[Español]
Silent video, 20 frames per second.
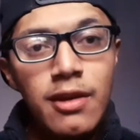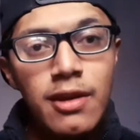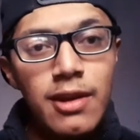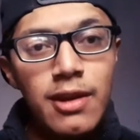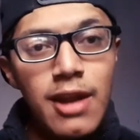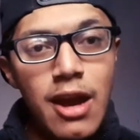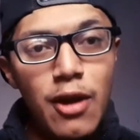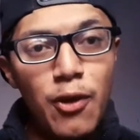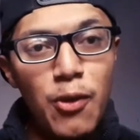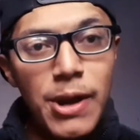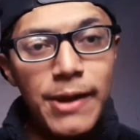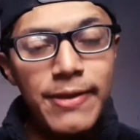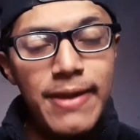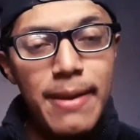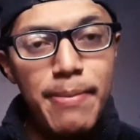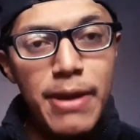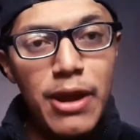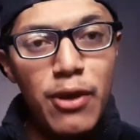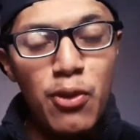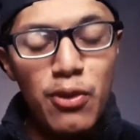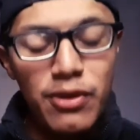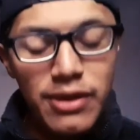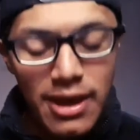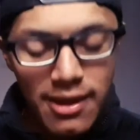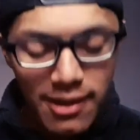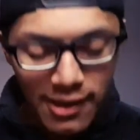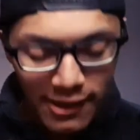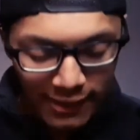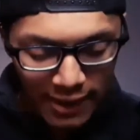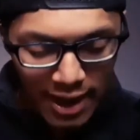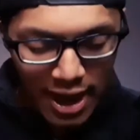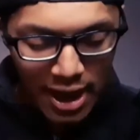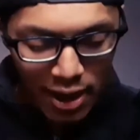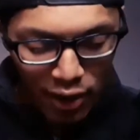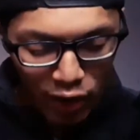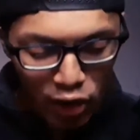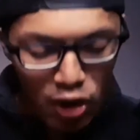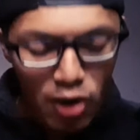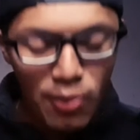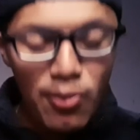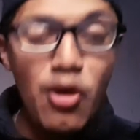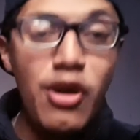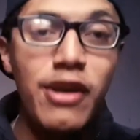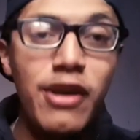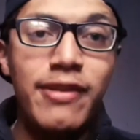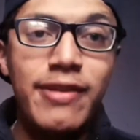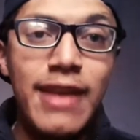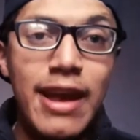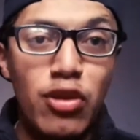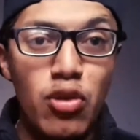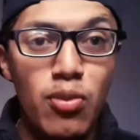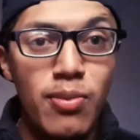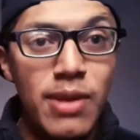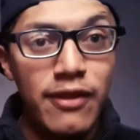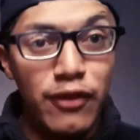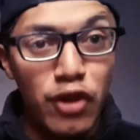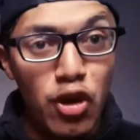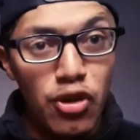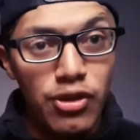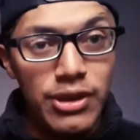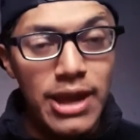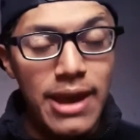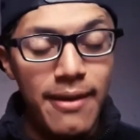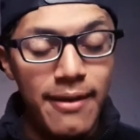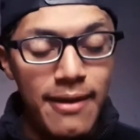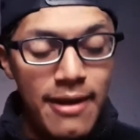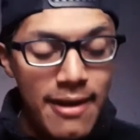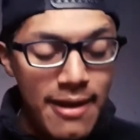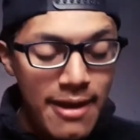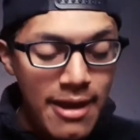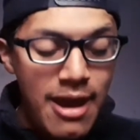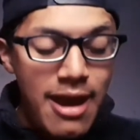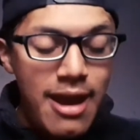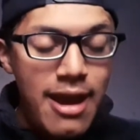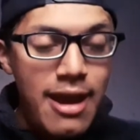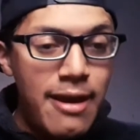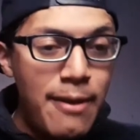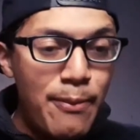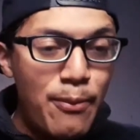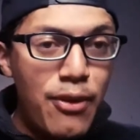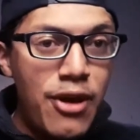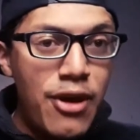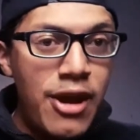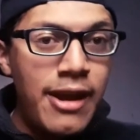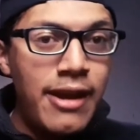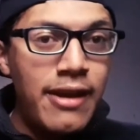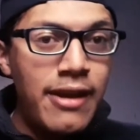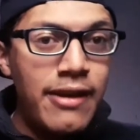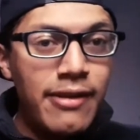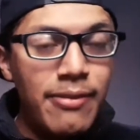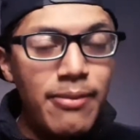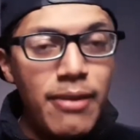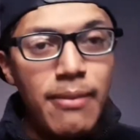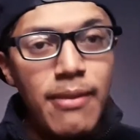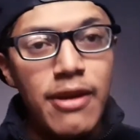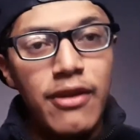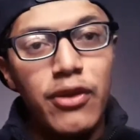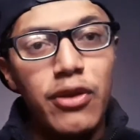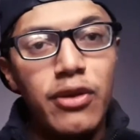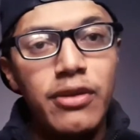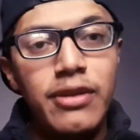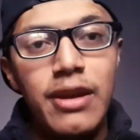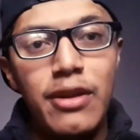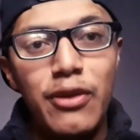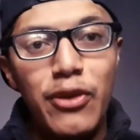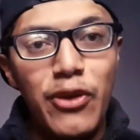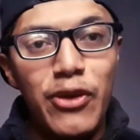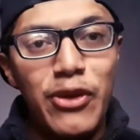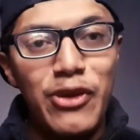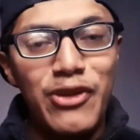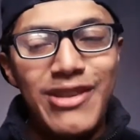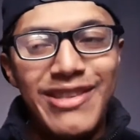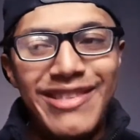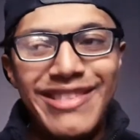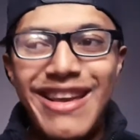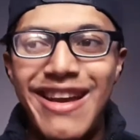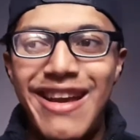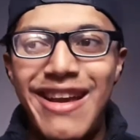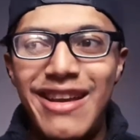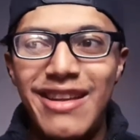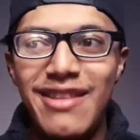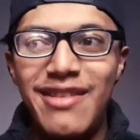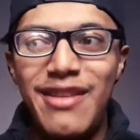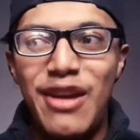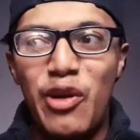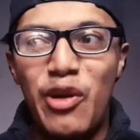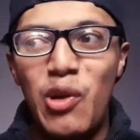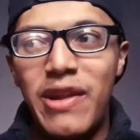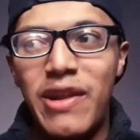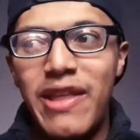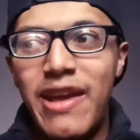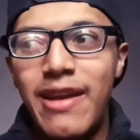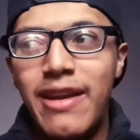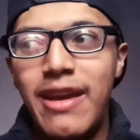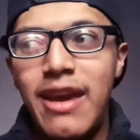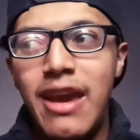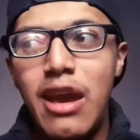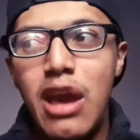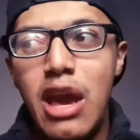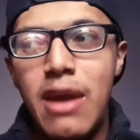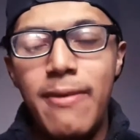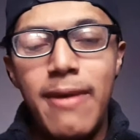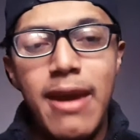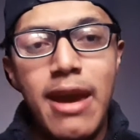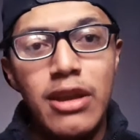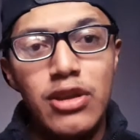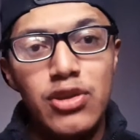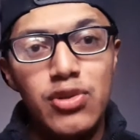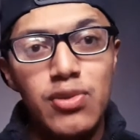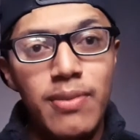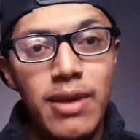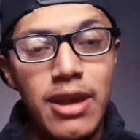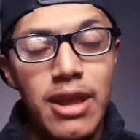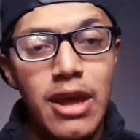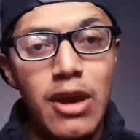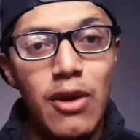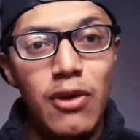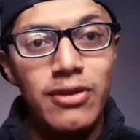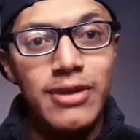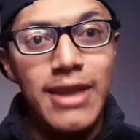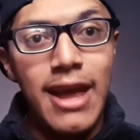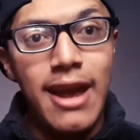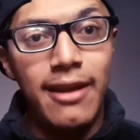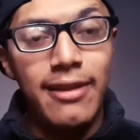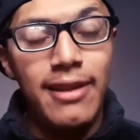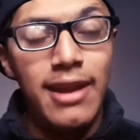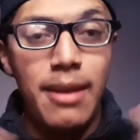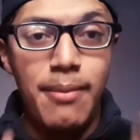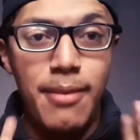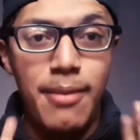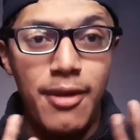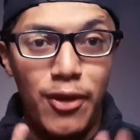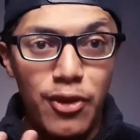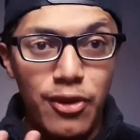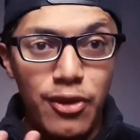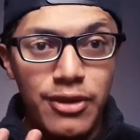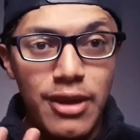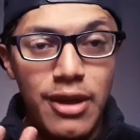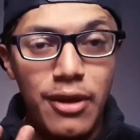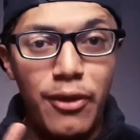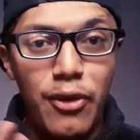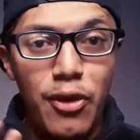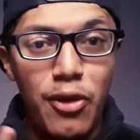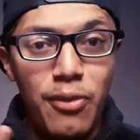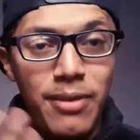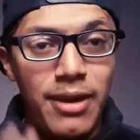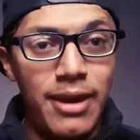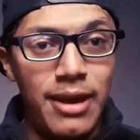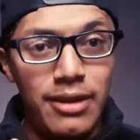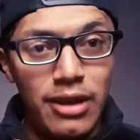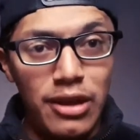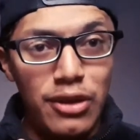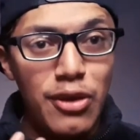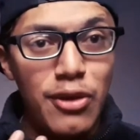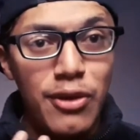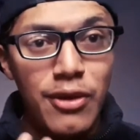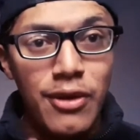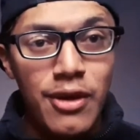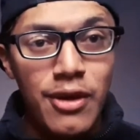La cuarta pregunta dice, ¿cómo está tu mascota? Eh, pues mi mascota no está. ¿Se acuerdan que había hecho un video tag de la mascota con mi gatito?